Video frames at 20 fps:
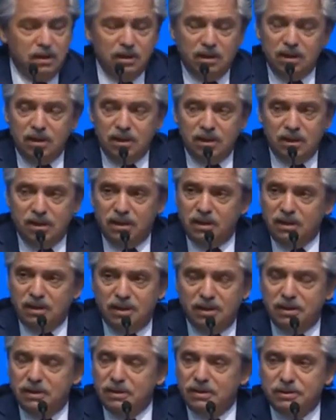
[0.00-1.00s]

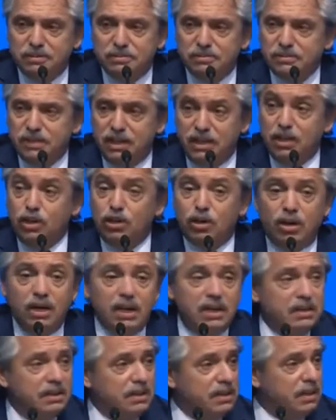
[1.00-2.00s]
eh,
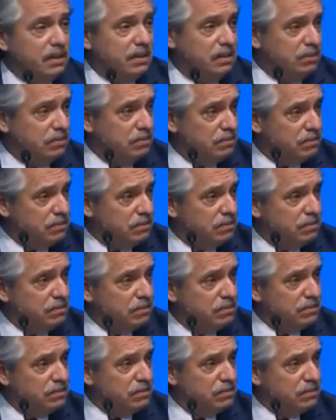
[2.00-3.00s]
indolente
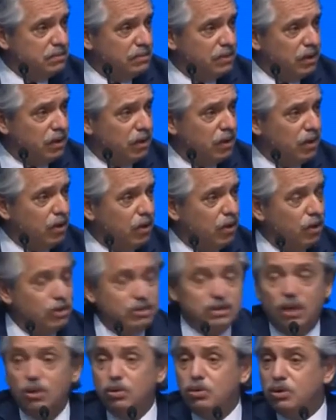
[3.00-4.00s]
con los
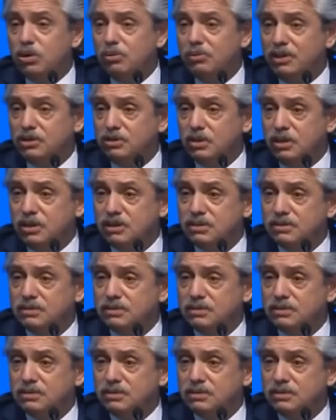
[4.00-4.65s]
adultos mayores.